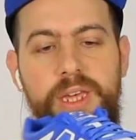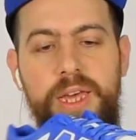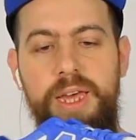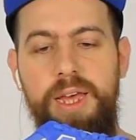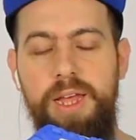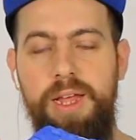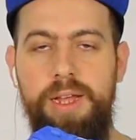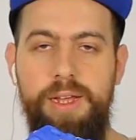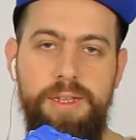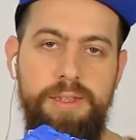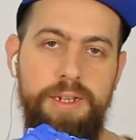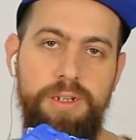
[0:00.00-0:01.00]
que é
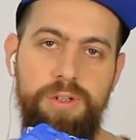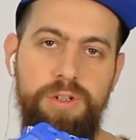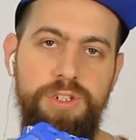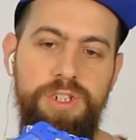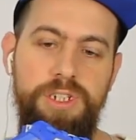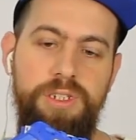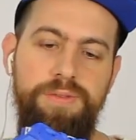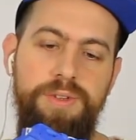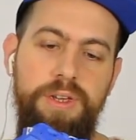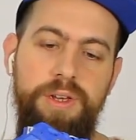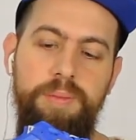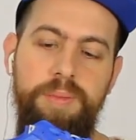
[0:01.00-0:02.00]
a tecnologia que
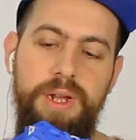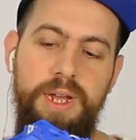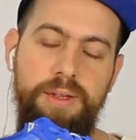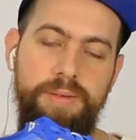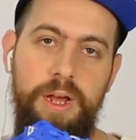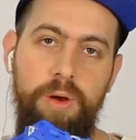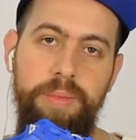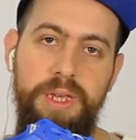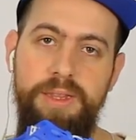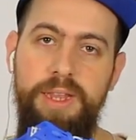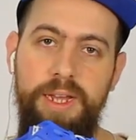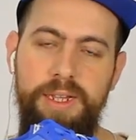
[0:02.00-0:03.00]
veio aí para
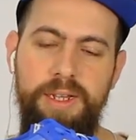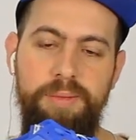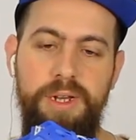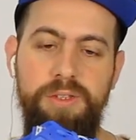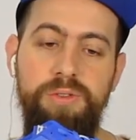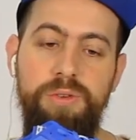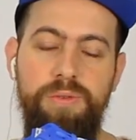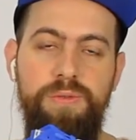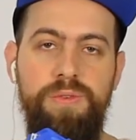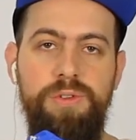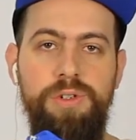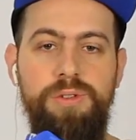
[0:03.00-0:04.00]
aumentar ainda mais o
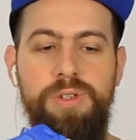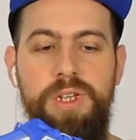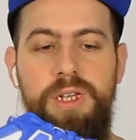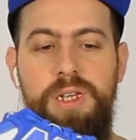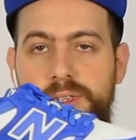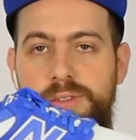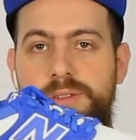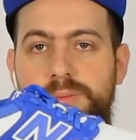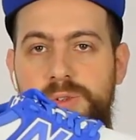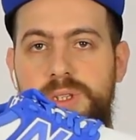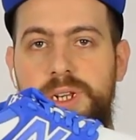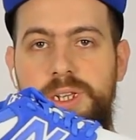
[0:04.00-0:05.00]
conforto, né, que esse
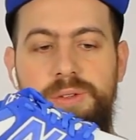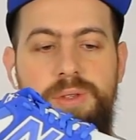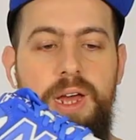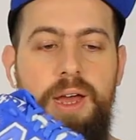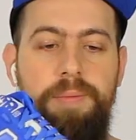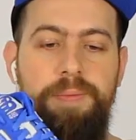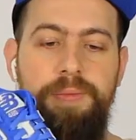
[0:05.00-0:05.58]
modelinho dá.